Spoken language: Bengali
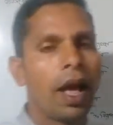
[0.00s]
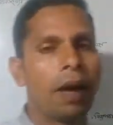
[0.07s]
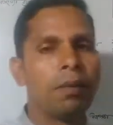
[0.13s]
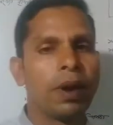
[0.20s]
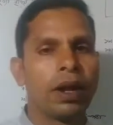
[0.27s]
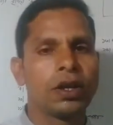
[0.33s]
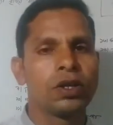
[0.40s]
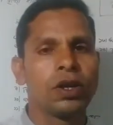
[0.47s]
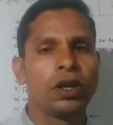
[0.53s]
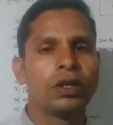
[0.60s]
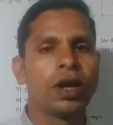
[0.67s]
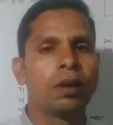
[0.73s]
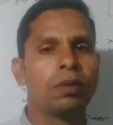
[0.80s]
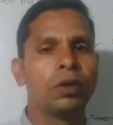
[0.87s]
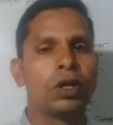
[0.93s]
আমরা আসলে
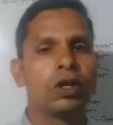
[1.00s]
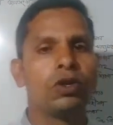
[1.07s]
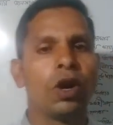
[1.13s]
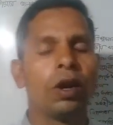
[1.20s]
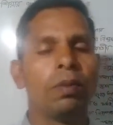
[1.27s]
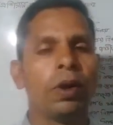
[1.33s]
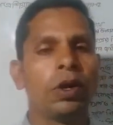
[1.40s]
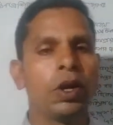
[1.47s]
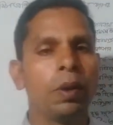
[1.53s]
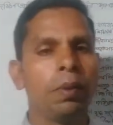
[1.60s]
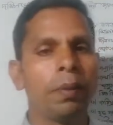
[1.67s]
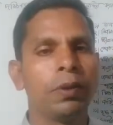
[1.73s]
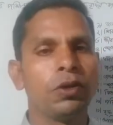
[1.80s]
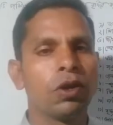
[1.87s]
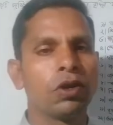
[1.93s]
জানবো যে জলবায়ু
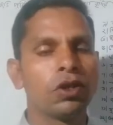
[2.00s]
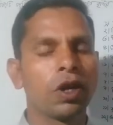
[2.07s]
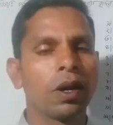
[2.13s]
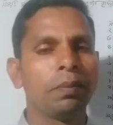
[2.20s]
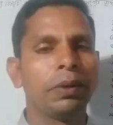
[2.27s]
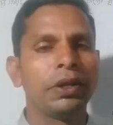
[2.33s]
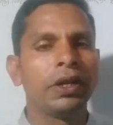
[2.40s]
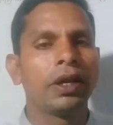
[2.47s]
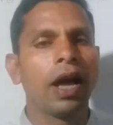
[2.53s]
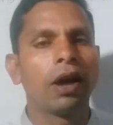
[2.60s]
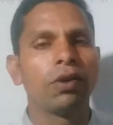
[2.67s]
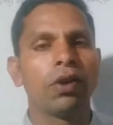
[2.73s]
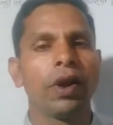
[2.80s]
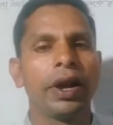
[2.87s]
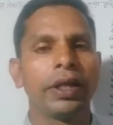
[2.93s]
কীভাবে জনসংখ্যা বৃদ্ধির
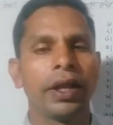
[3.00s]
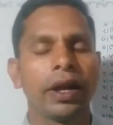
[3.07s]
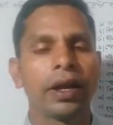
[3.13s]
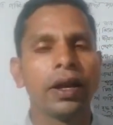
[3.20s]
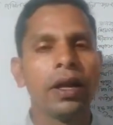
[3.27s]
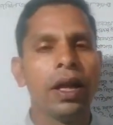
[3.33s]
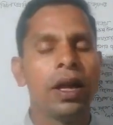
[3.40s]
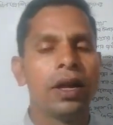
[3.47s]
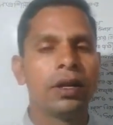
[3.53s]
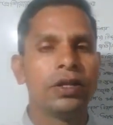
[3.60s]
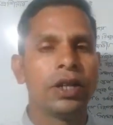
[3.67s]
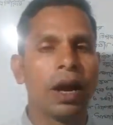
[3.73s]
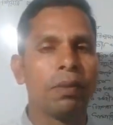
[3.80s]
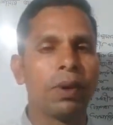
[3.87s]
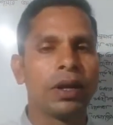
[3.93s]
কারণ হয়ে থাকে
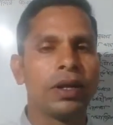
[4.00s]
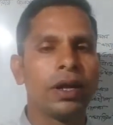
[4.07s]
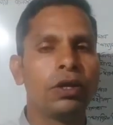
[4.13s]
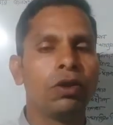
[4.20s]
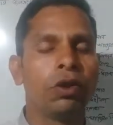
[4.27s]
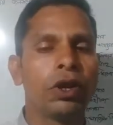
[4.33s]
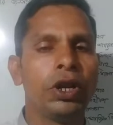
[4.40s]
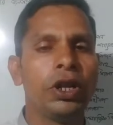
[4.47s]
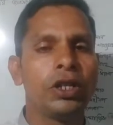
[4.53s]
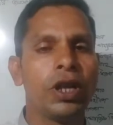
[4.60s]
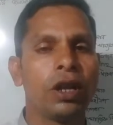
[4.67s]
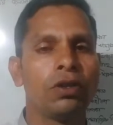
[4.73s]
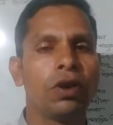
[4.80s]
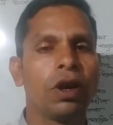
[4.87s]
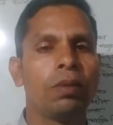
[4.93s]
যে আমরা জানি দক্ষিণ
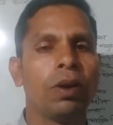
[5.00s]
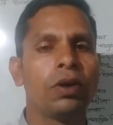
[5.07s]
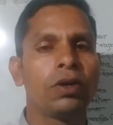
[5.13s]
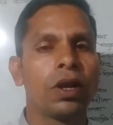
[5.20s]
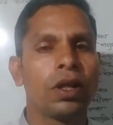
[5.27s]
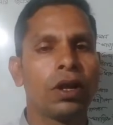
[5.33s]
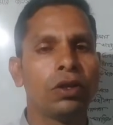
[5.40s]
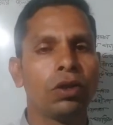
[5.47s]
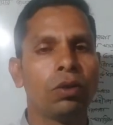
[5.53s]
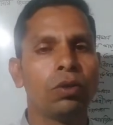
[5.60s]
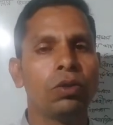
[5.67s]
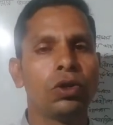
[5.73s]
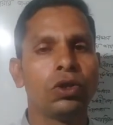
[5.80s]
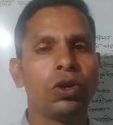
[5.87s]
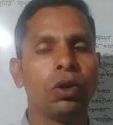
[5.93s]
এশিয়ার জলবায়ু সাধারণত
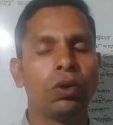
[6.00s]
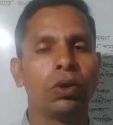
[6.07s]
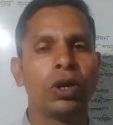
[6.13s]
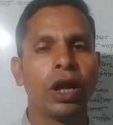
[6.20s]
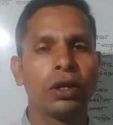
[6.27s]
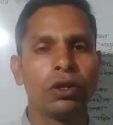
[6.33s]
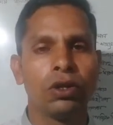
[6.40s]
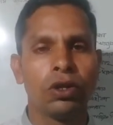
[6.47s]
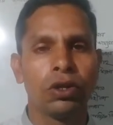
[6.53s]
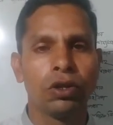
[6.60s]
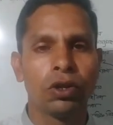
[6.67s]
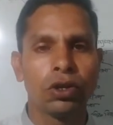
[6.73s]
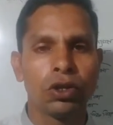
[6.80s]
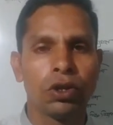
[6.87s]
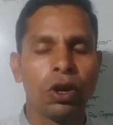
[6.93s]
উষ্ণ ও
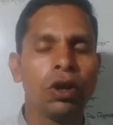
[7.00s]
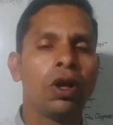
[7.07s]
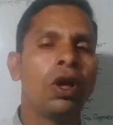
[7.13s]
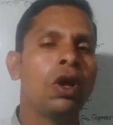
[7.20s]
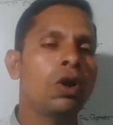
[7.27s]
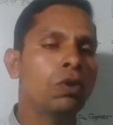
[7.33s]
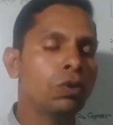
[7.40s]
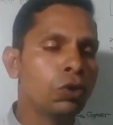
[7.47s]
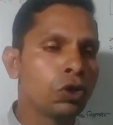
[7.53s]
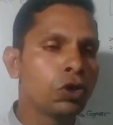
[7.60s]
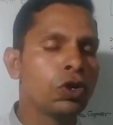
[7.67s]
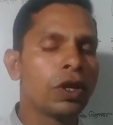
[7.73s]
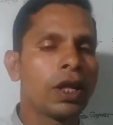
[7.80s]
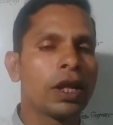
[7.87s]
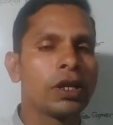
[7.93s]
নাতিশীতোষ্ণ উষ্ণ
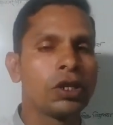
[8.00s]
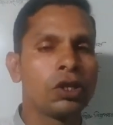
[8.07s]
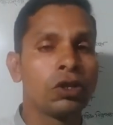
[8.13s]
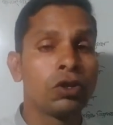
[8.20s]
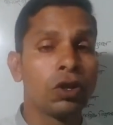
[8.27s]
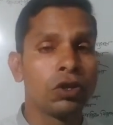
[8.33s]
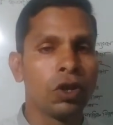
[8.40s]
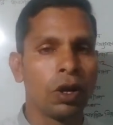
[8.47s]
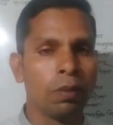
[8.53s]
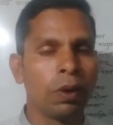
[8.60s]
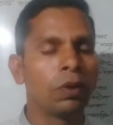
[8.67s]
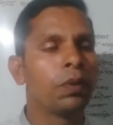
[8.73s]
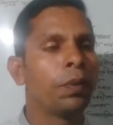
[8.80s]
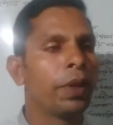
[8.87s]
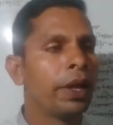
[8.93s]
নাতিশীতোষ্ণ
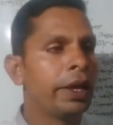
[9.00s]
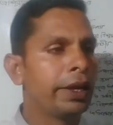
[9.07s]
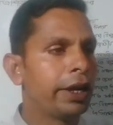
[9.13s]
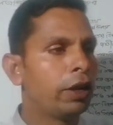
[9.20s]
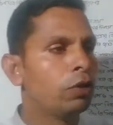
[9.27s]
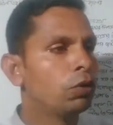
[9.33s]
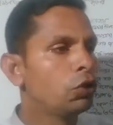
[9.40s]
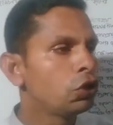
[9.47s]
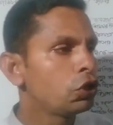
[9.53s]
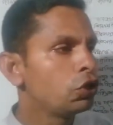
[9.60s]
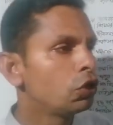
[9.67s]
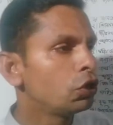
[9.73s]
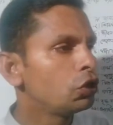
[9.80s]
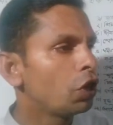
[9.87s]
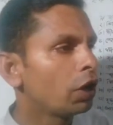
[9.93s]
জলবায়ু এই উষ্ণ
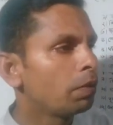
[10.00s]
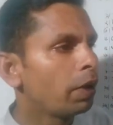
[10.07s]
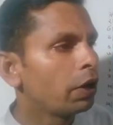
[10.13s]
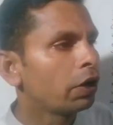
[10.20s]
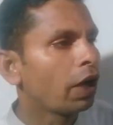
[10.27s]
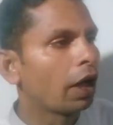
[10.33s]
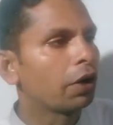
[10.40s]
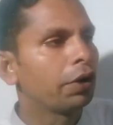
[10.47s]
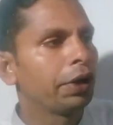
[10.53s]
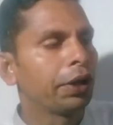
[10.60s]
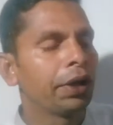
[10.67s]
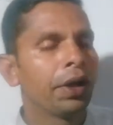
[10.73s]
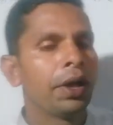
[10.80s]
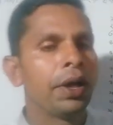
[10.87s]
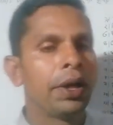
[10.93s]
জলবায়ুর কারণে
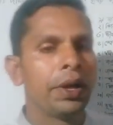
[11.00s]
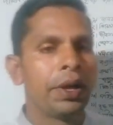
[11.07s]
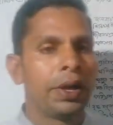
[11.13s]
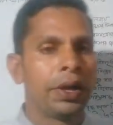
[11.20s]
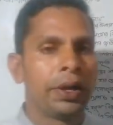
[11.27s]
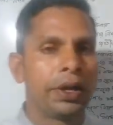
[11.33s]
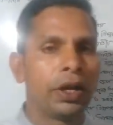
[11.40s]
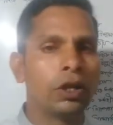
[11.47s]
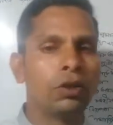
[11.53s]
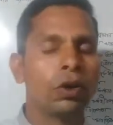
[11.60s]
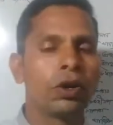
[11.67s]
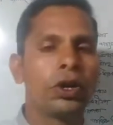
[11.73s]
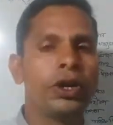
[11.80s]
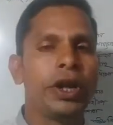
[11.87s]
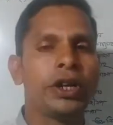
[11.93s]
এই
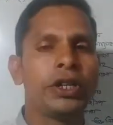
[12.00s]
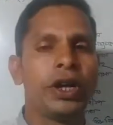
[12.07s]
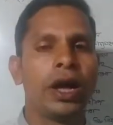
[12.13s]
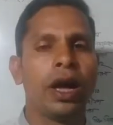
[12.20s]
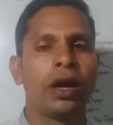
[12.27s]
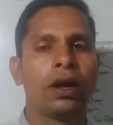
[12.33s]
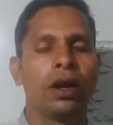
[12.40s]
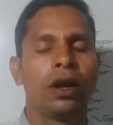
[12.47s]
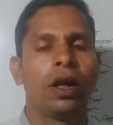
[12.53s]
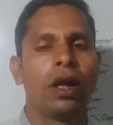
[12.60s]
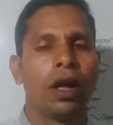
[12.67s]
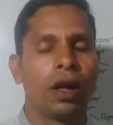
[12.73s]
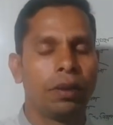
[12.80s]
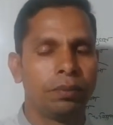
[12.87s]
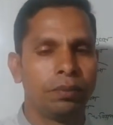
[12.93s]
দক্ষিণ এশিয়ার
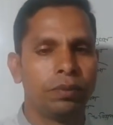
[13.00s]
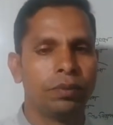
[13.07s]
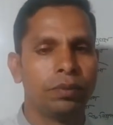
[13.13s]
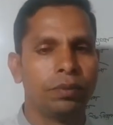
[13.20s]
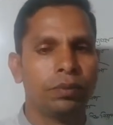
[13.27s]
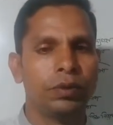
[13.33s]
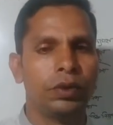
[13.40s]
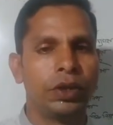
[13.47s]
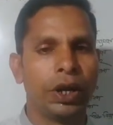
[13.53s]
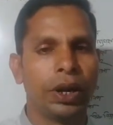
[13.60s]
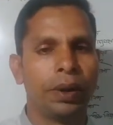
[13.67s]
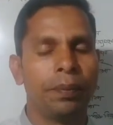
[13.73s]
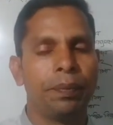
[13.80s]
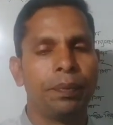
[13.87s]
যে